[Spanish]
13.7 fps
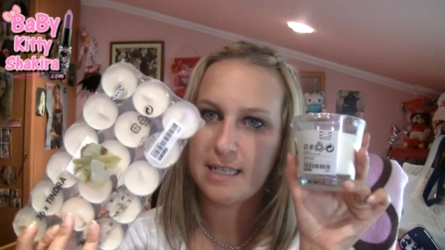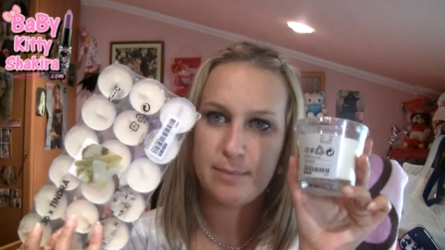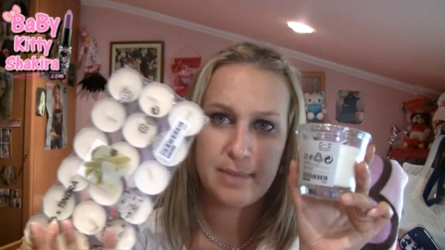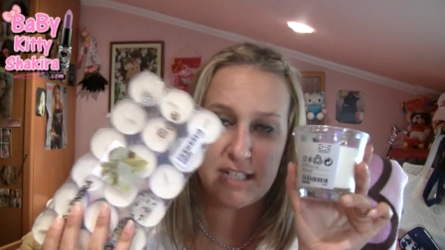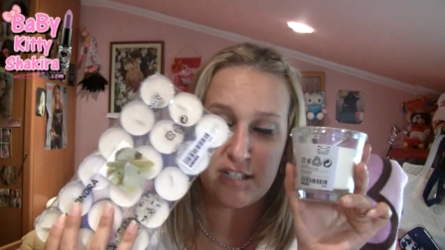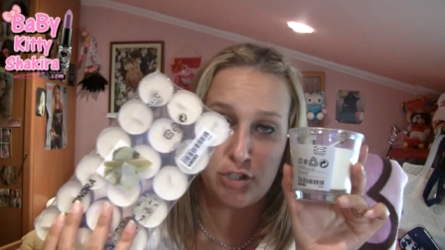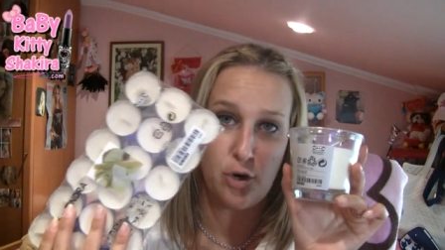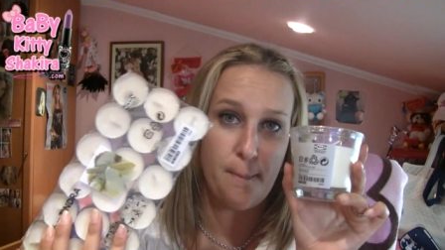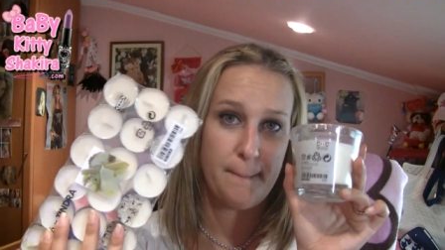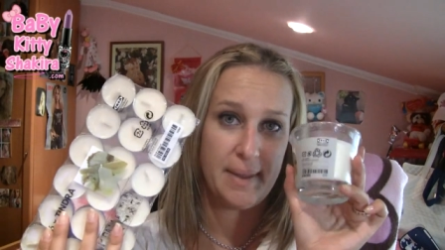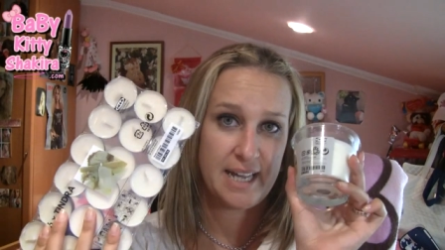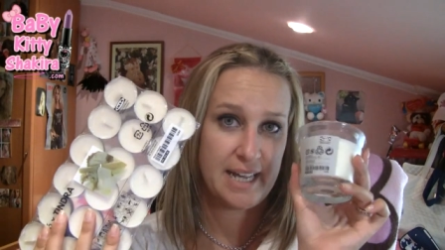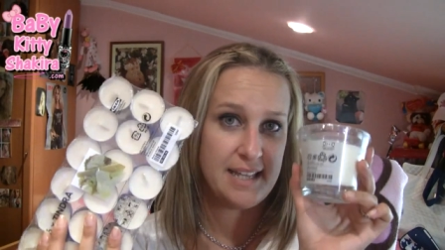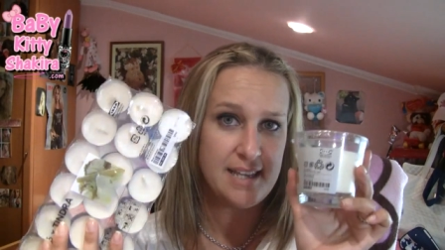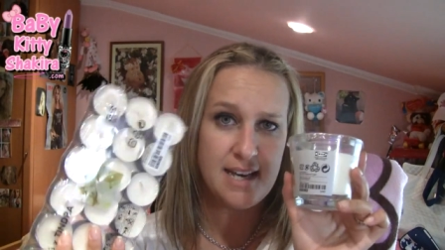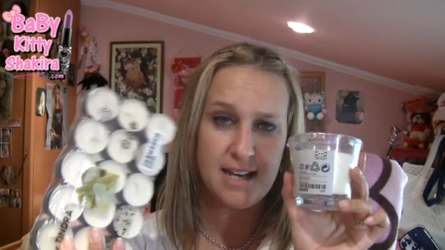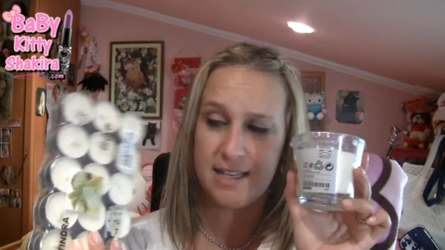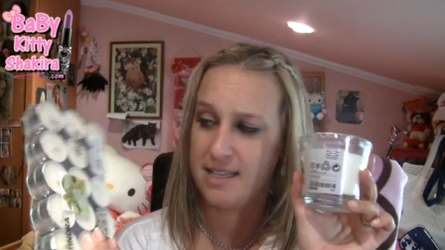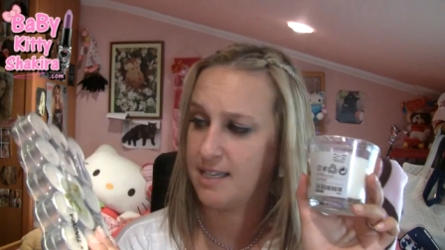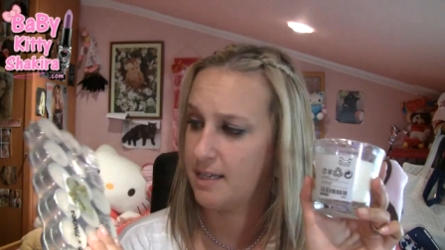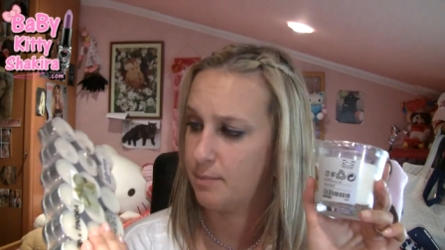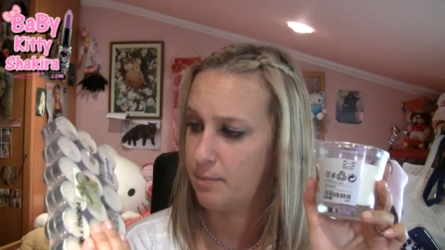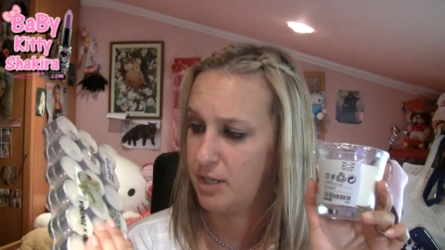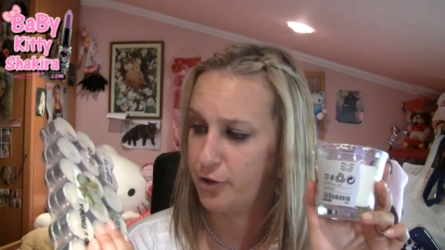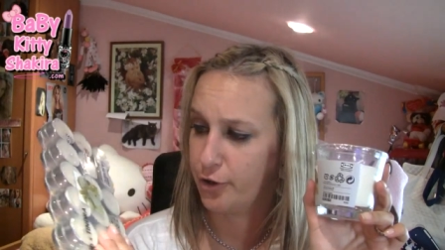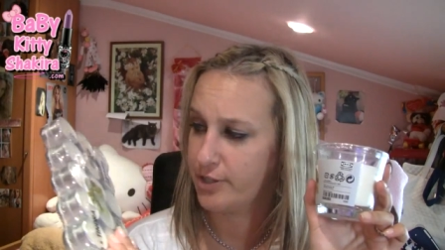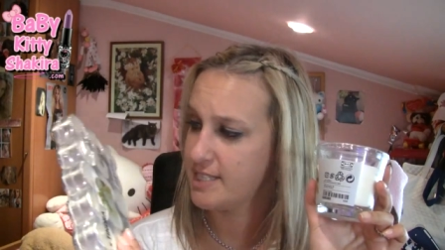y en versión pequeña y
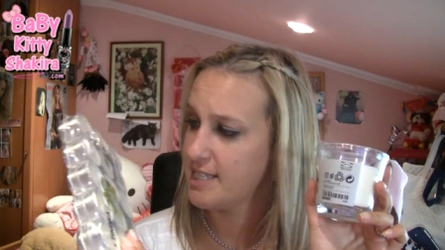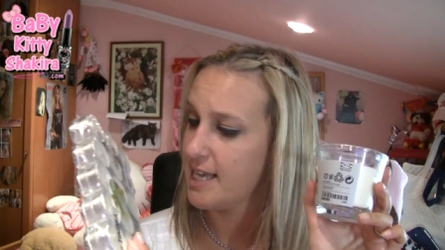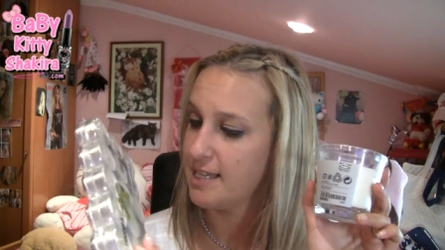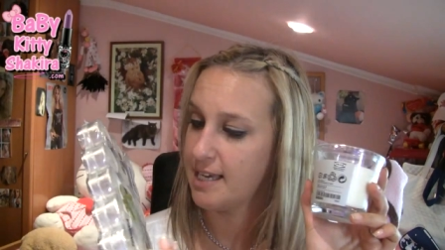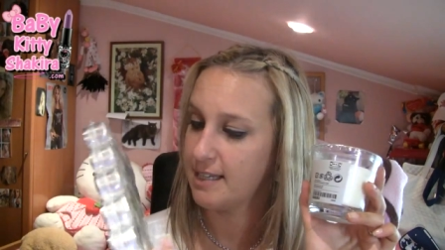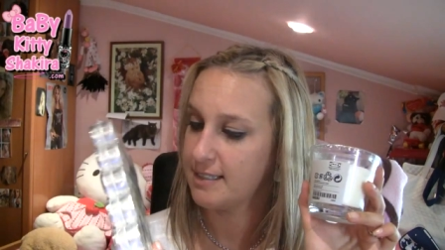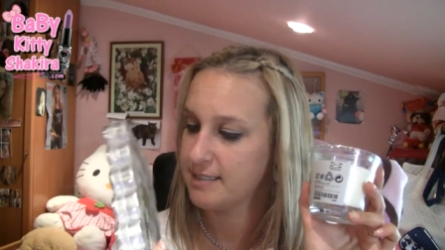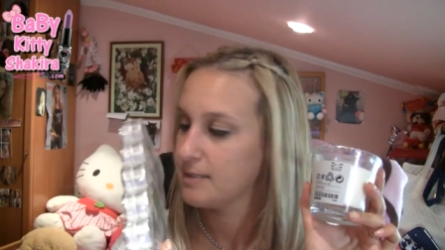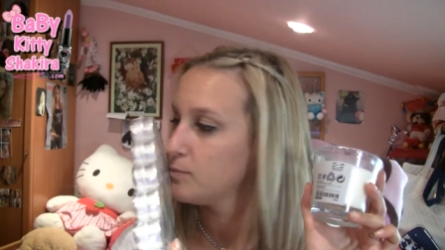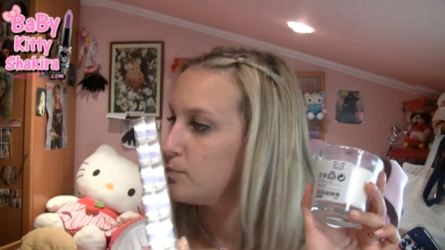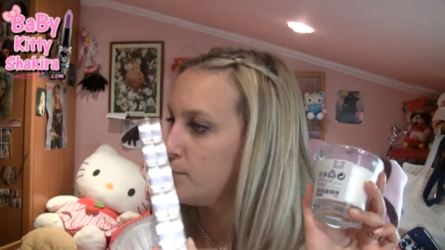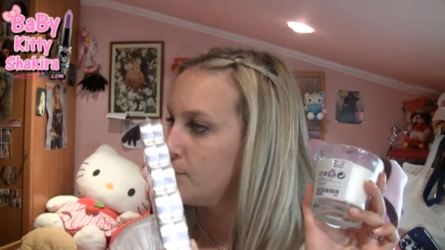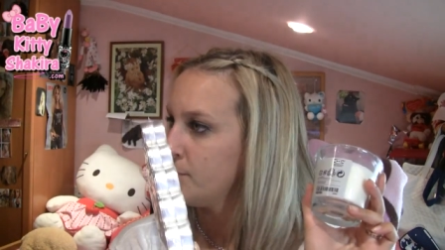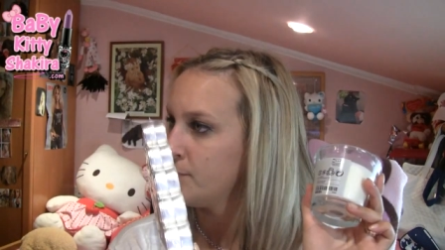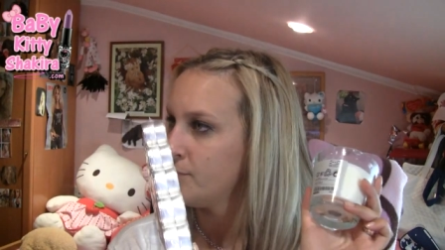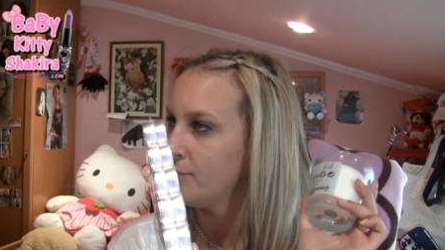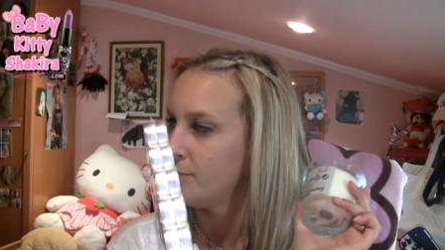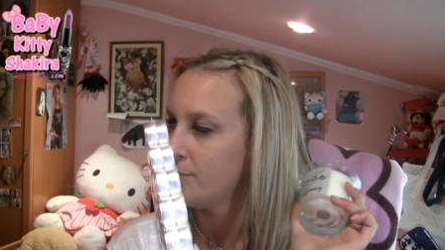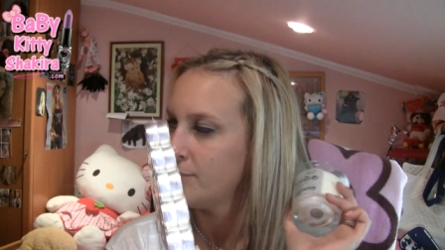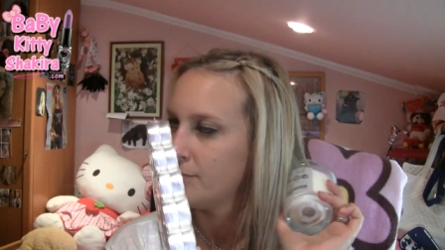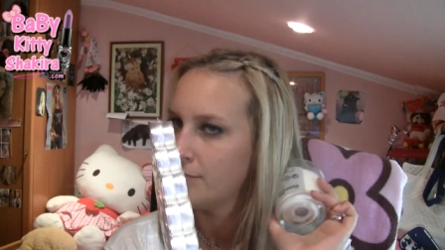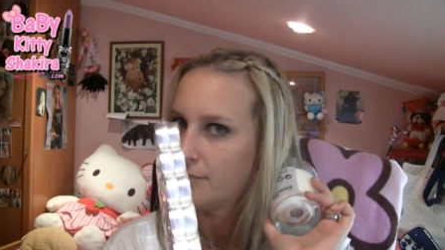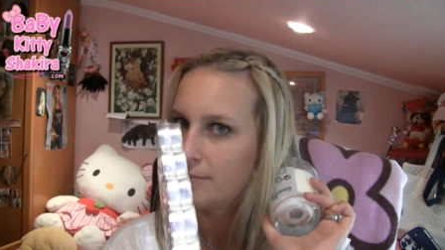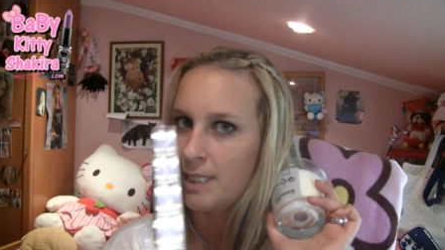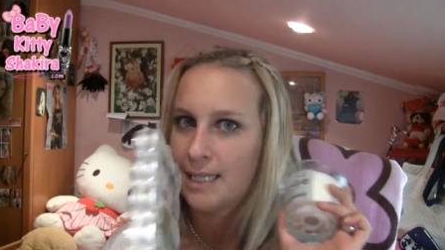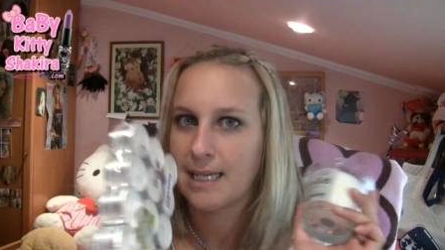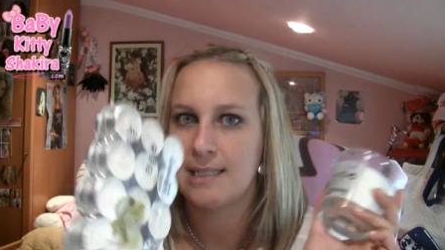millones de ellas.
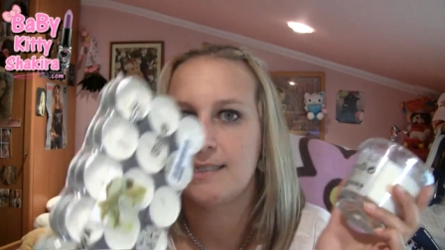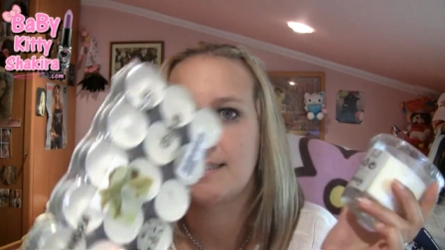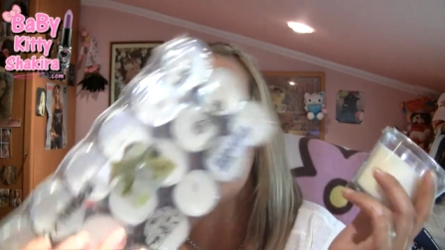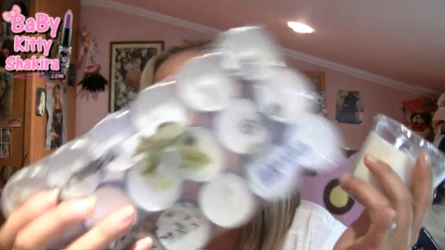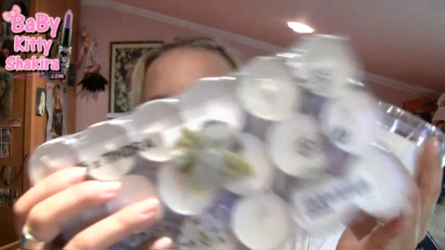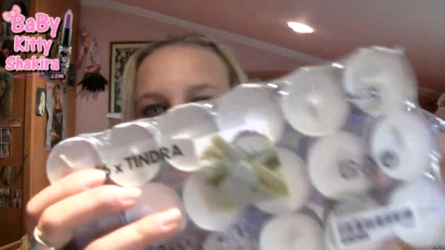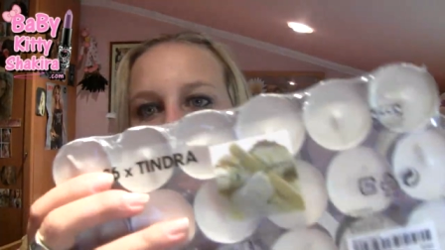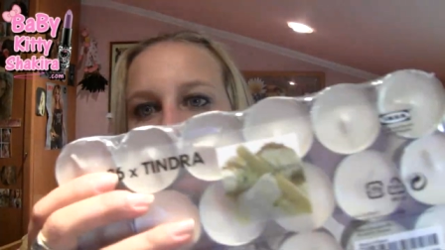Me encanta, me